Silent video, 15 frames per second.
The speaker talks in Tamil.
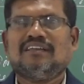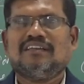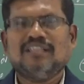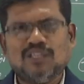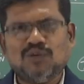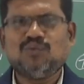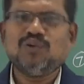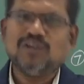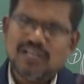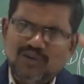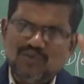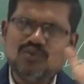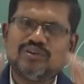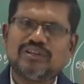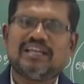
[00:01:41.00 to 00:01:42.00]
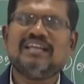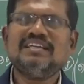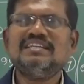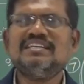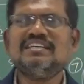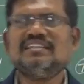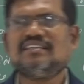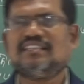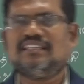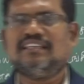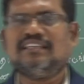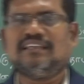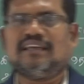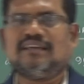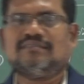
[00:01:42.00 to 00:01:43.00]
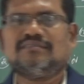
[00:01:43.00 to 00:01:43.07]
இந்த உடலுக்கு ஒரு எண்டு இருக்குது இல்லைங்க